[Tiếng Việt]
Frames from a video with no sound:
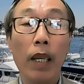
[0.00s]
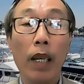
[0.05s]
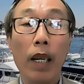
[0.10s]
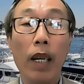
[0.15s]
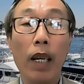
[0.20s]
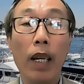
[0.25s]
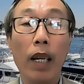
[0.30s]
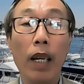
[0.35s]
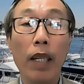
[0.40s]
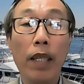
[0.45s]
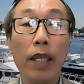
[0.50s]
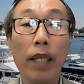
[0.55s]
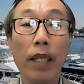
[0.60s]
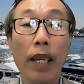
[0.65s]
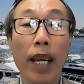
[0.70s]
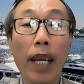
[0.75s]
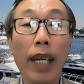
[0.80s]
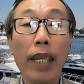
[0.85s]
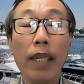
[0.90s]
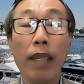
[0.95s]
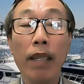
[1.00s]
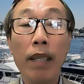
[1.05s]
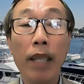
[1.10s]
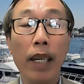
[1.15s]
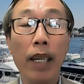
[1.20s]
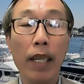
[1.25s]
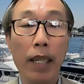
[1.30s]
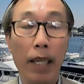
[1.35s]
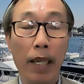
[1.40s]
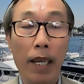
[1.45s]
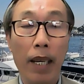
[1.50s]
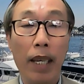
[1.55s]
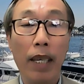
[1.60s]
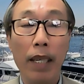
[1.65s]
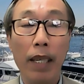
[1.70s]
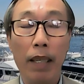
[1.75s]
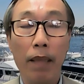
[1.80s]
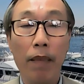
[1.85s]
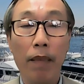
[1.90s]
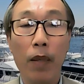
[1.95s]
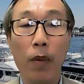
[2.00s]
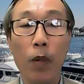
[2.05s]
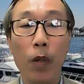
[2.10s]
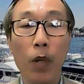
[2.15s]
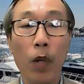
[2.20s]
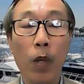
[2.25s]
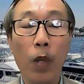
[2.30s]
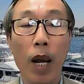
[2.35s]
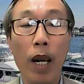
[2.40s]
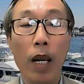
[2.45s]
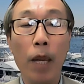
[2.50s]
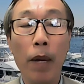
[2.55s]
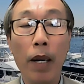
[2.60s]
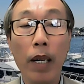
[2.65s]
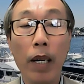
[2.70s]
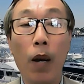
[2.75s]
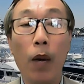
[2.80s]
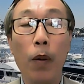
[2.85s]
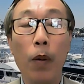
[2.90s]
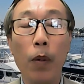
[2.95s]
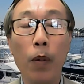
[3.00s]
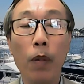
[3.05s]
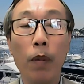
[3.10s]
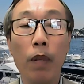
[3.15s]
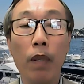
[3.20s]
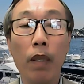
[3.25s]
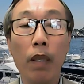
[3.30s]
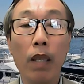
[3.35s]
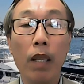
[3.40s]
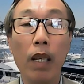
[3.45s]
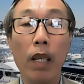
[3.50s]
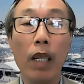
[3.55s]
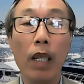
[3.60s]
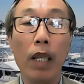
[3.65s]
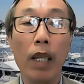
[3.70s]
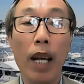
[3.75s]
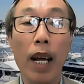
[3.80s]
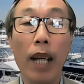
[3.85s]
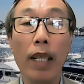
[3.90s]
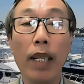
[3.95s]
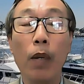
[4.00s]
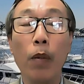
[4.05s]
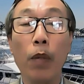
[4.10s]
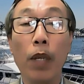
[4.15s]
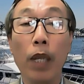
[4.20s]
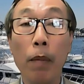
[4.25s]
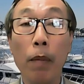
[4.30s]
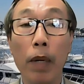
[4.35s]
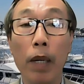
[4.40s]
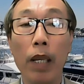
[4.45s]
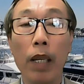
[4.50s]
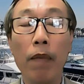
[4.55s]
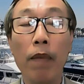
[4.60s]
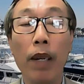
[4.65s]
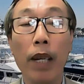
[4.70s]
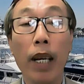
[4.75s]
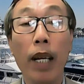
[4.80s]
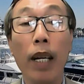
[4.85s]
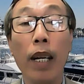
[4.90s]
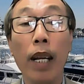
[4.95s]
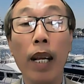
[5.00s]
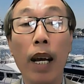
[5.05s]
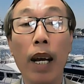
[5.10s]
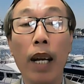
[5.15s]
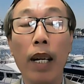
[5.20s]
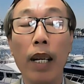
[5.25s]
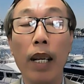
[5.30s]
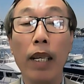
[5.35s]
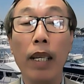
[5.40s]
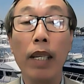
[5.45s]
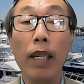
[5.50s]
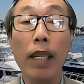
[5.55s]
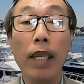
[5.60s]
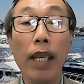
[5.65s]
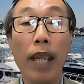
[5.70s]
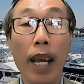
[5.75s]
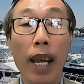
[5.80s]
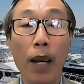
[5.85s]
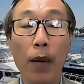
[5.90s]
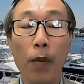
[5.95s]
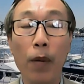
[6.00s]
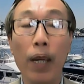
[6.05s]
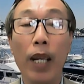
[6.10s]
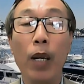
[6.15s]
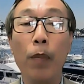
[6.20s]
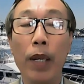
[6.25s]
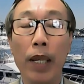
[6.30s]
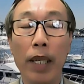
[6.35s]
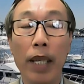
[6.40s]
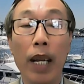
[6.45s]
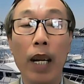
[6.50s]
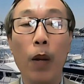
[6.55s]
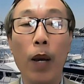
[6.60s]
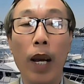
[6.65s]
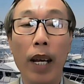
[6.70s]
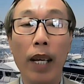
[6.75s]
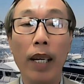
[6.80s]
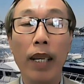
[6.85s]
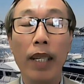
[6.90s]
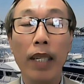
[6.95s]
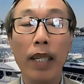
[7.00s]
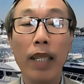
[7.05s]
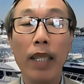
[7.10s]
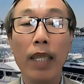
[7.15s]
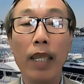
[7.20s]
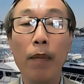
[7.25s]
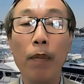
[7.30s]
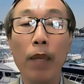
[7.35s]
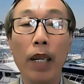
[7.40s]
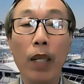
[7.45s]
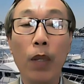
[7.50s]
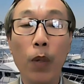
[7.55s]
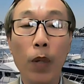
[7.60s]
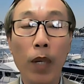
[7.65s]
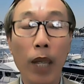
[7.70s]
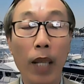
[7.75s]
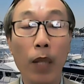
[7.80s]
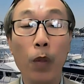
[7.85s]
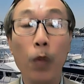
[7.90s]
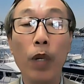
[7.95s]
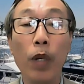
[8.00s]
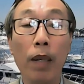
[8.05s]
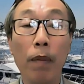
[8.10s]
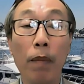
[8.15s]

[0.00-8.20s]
à, ngay trước khi cái cuộc đối thoại đã bắt đầu thì hai tàu chiến Mỹ và Canada lại đi ngang qua eo biển Đài Loan trong một cái chuyến hành quân